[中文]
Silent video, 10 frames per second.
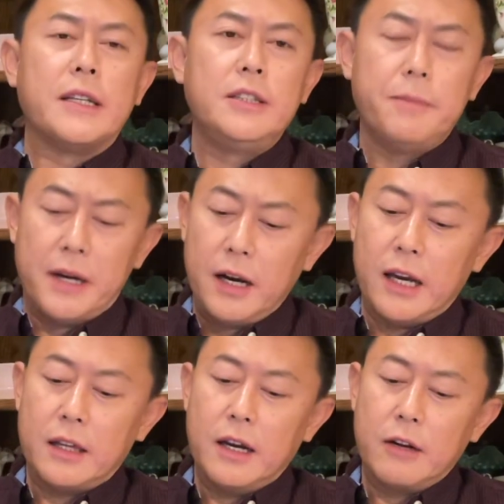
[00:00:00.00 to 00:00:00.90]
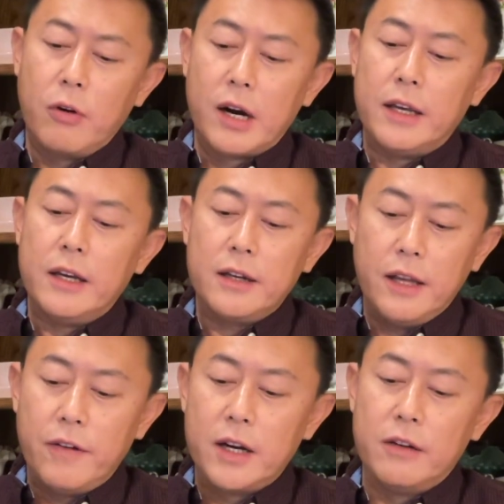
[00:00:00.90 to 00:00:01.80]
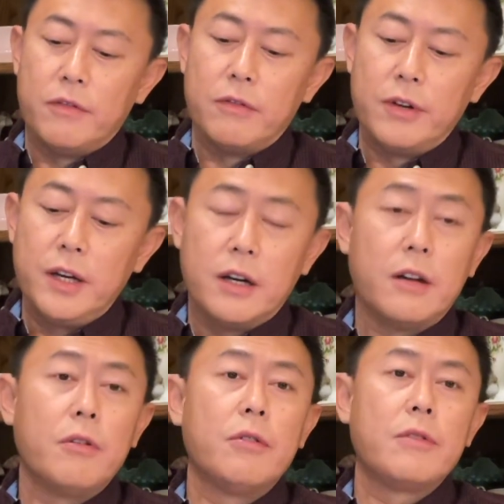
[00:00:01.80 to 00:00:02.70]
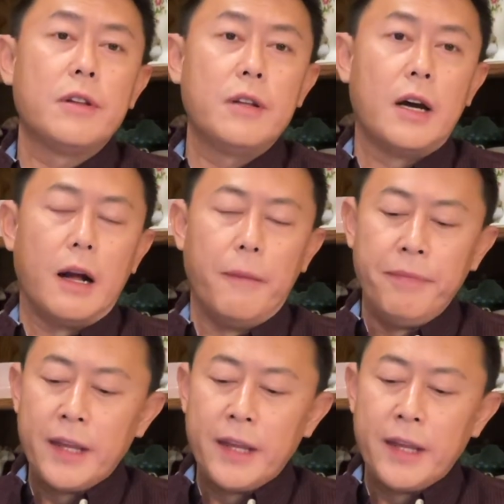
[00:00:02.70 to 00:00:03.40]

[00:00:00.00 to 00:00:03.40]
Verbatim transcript: 基本上两大块儿，一个地方政府，一个核酸公司啊，